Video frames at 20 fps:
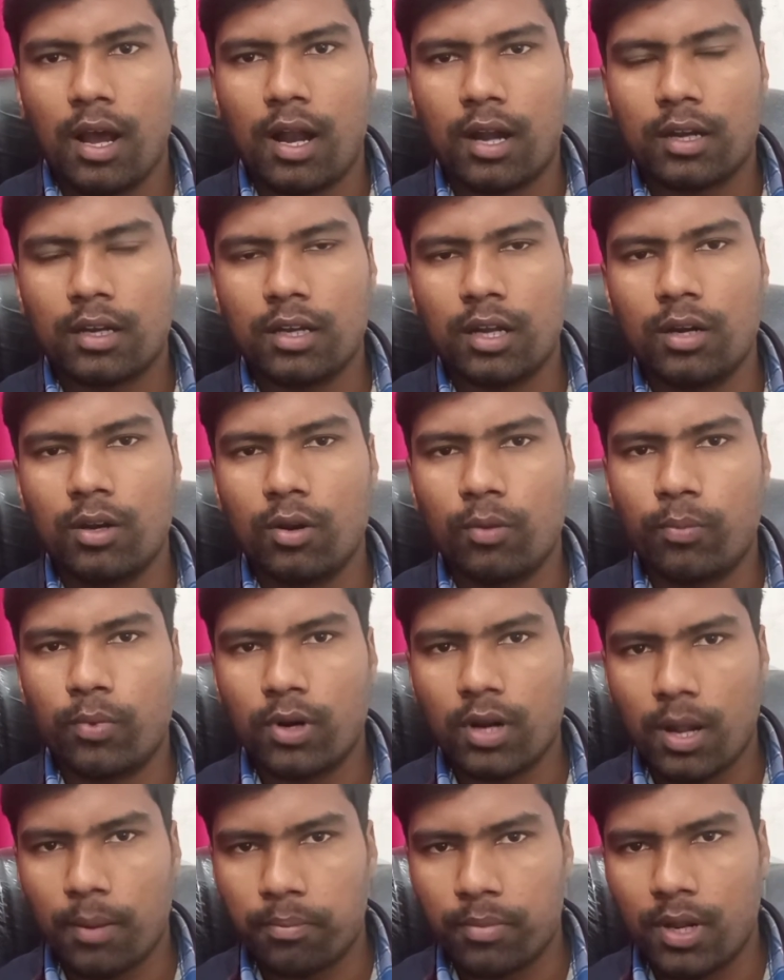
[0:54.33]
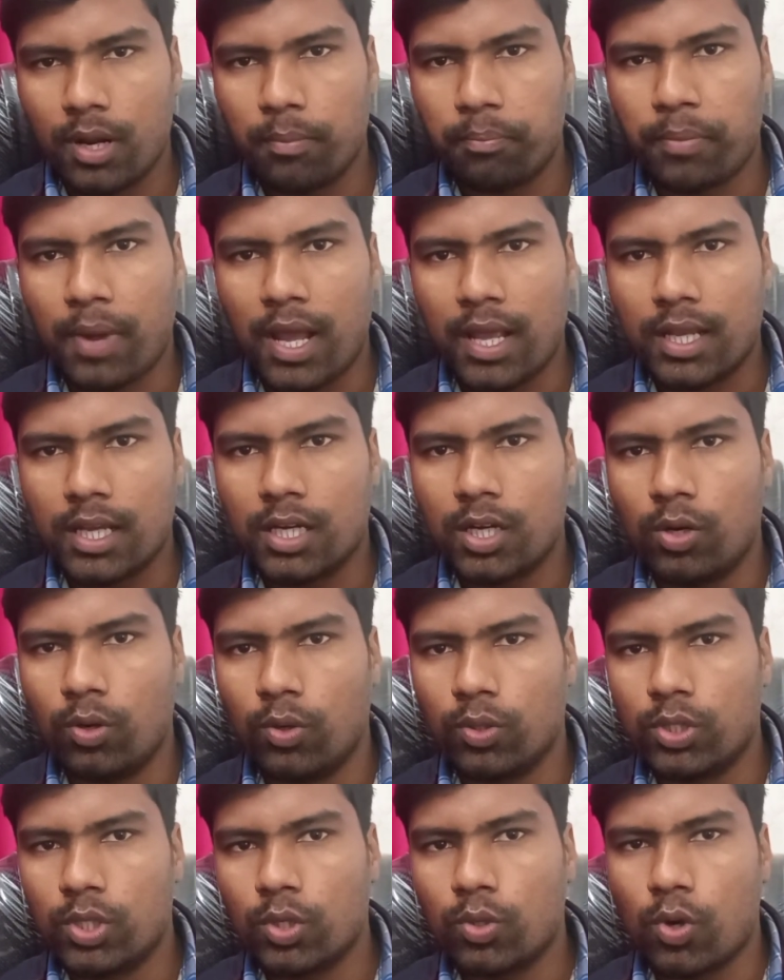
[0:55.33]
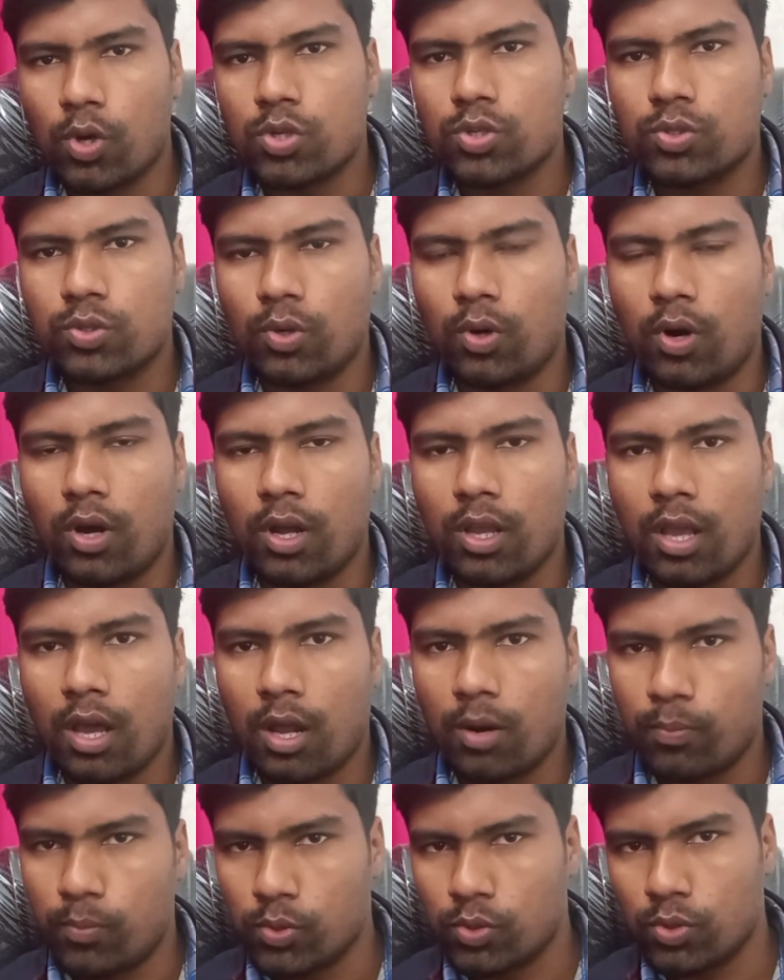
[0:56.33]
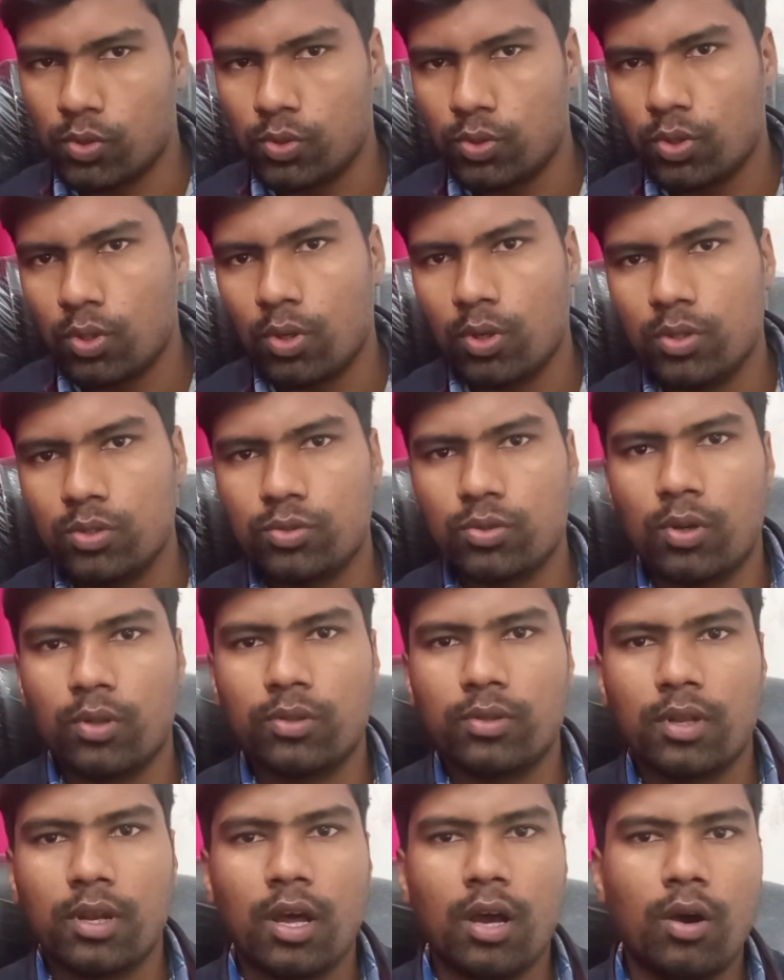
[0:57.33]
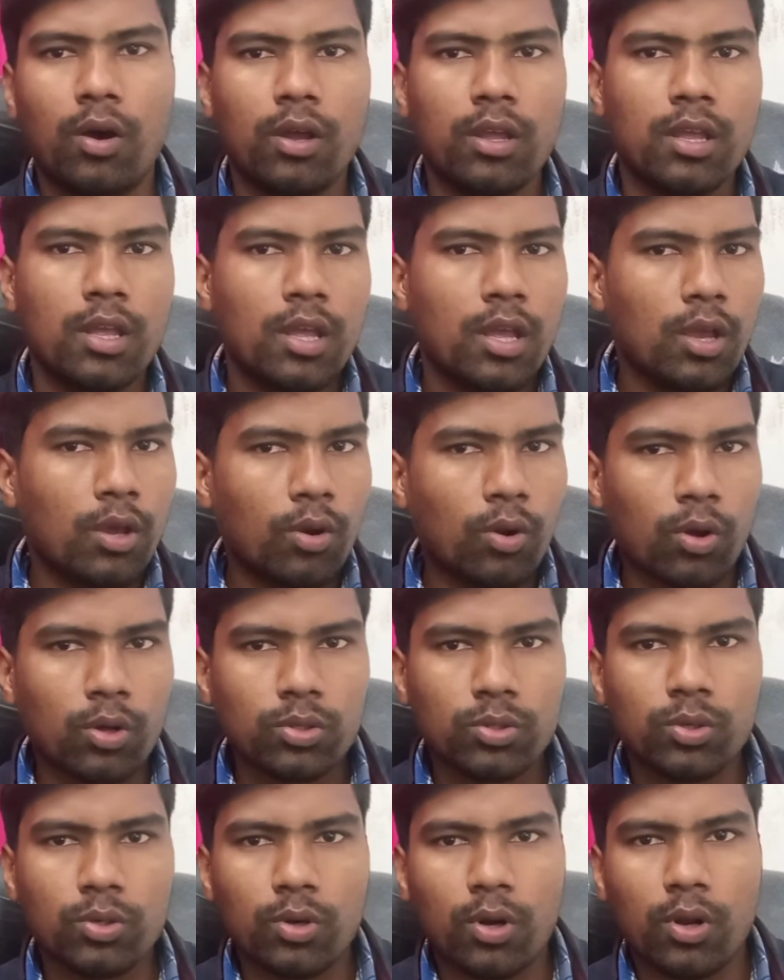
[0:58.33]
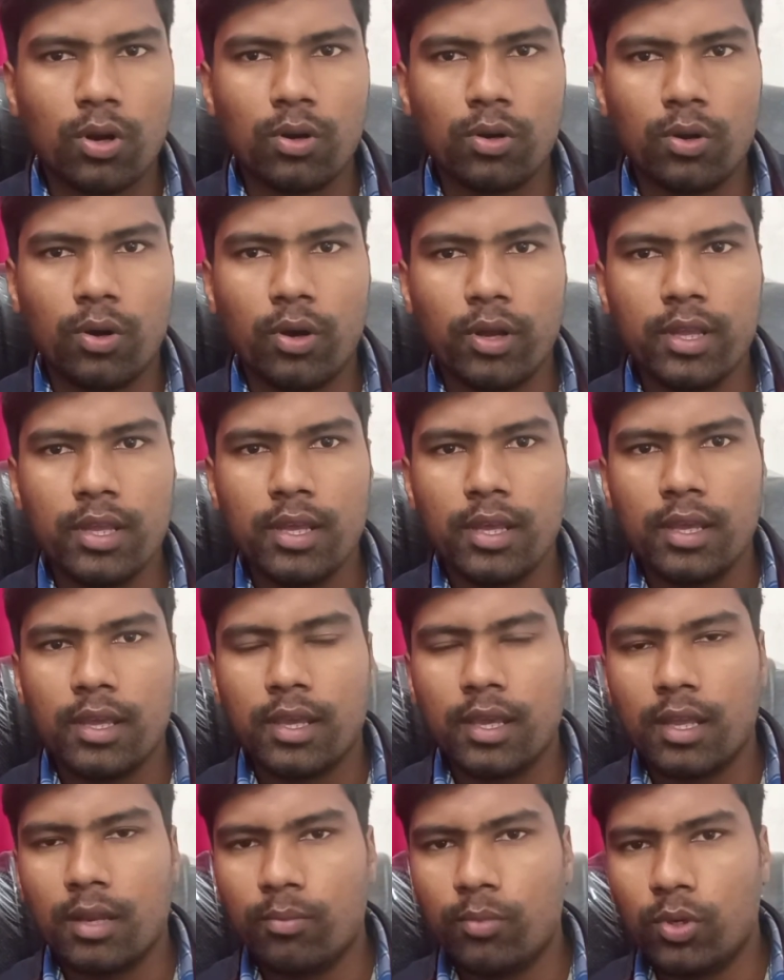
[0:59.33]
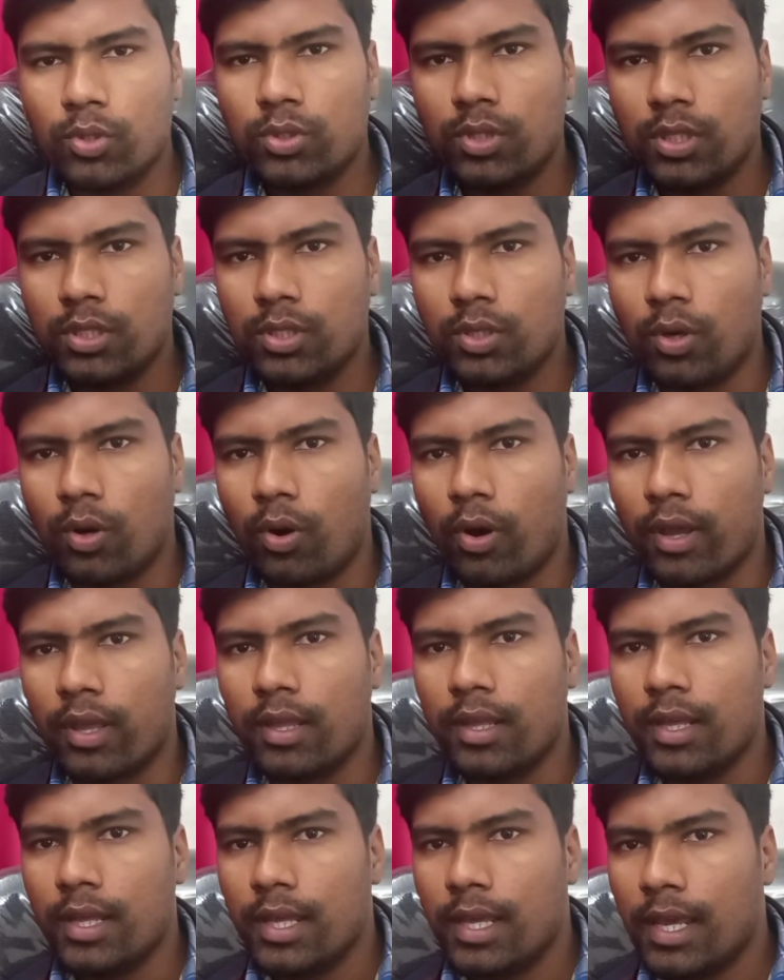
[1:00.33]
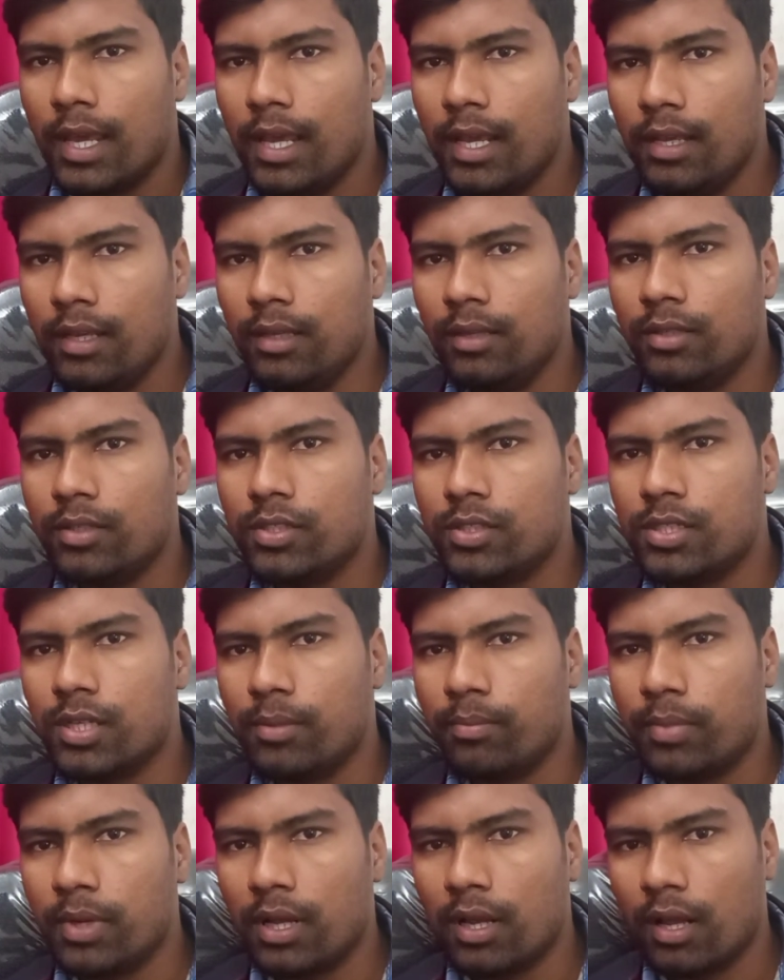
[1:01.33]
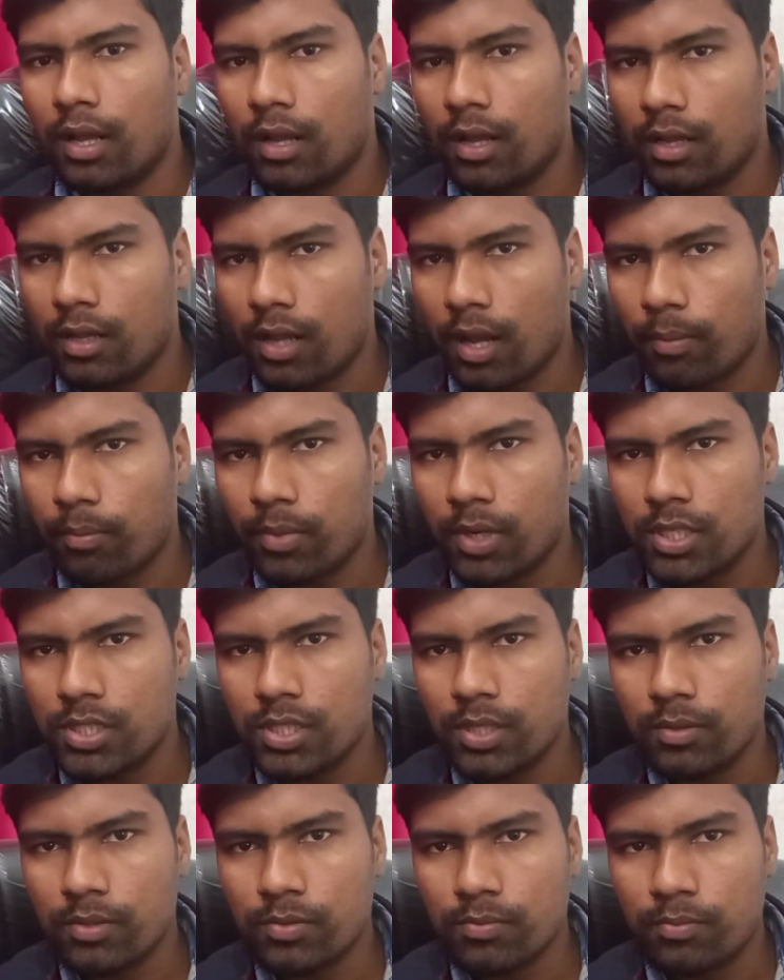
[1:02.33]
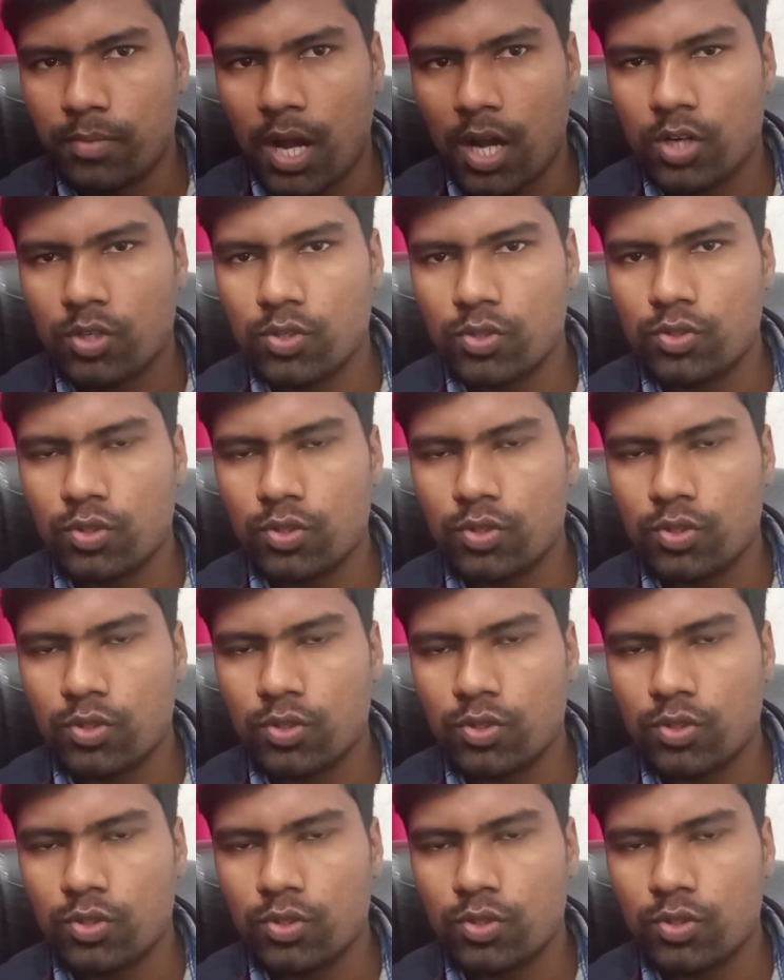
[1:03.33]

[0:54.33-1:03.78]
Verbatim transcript: আটকানোর পরে আপনার পায়খানা হতে কষ্ট হয় আর প্রচণ্ড যন্ত্রণা হয় রক্তক্ষরণ হয় এর মধ্যে দিয়ে হয় এই যে আপনার যে মাংস